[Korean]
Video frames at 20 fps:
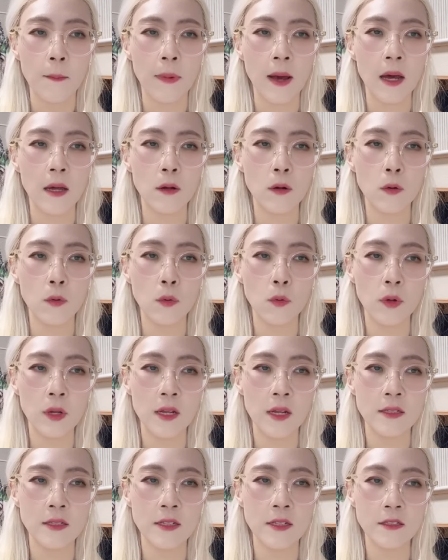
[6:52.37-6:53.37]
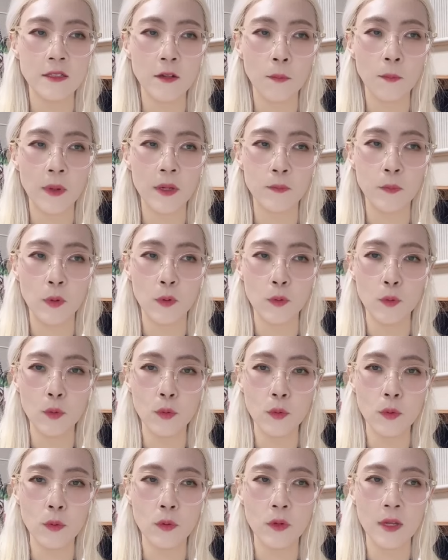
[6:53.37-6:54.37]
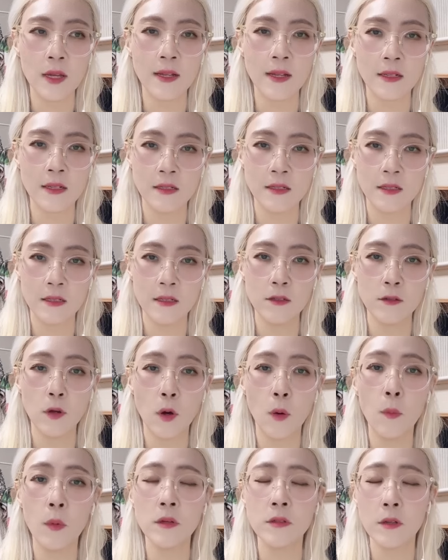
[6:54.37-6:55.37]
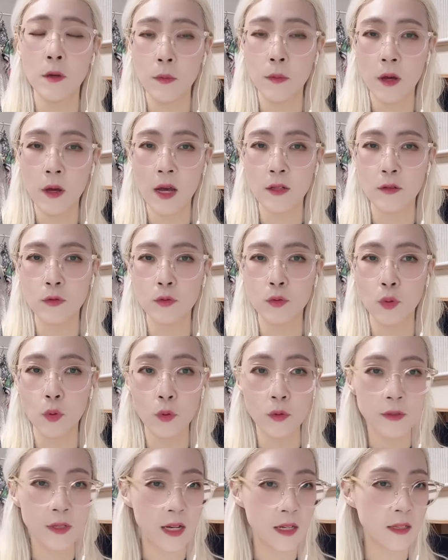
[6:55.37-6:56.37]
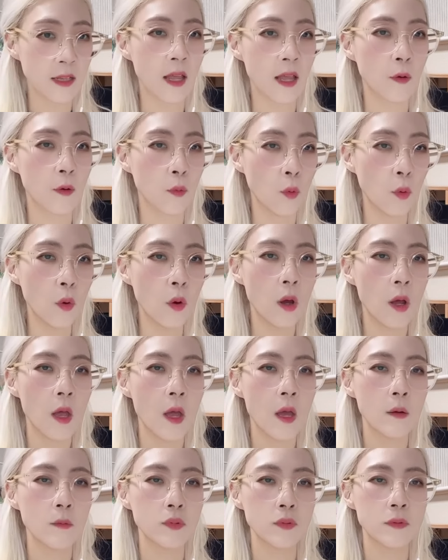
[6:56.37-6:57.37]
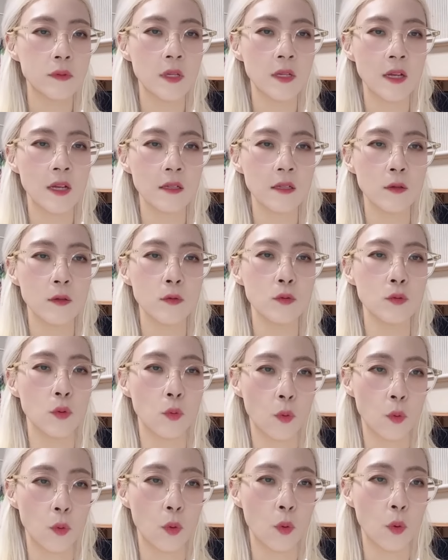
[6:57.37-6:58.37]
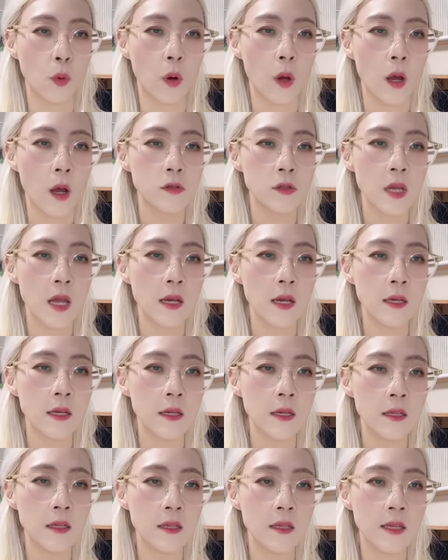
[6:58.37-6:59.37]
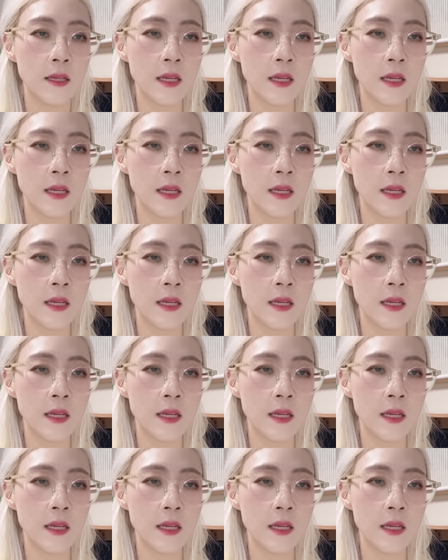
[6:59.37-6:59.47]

8월 5일 실적 발표도 예상치를 넘어서며 아주 좋은 상태이고 부채 상태도 좋고 최근